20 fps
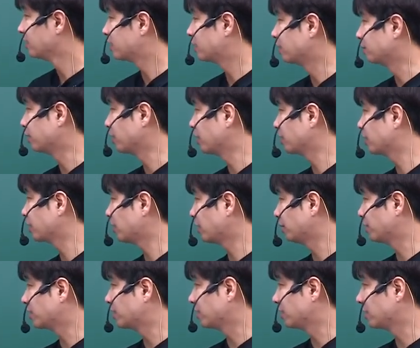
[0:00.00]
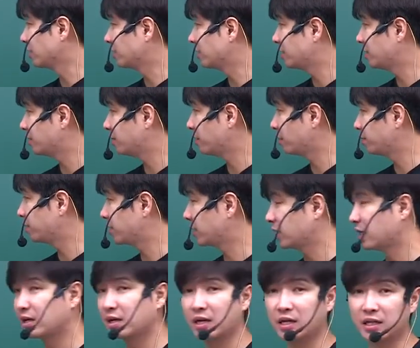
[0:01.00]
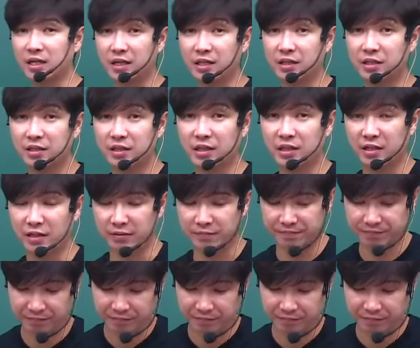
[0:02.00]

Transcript: 지문에서 답을 찾는 7법칙이라는 강의가 있는데